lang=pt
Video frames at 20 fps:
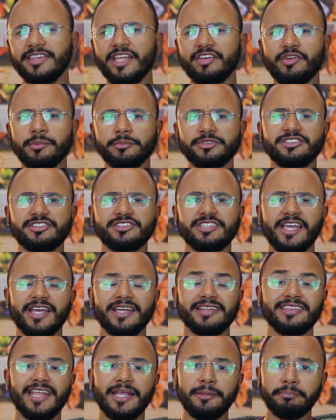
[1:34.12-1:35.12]
Devemos
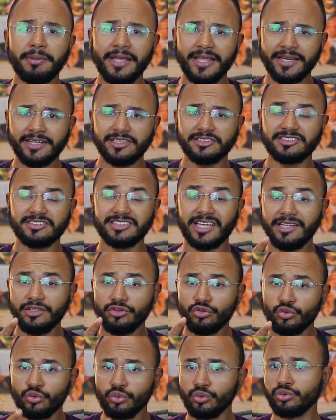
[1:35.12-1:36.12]
ter temperança em
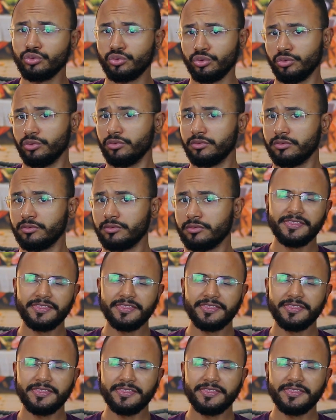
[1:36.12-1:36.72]
tudo.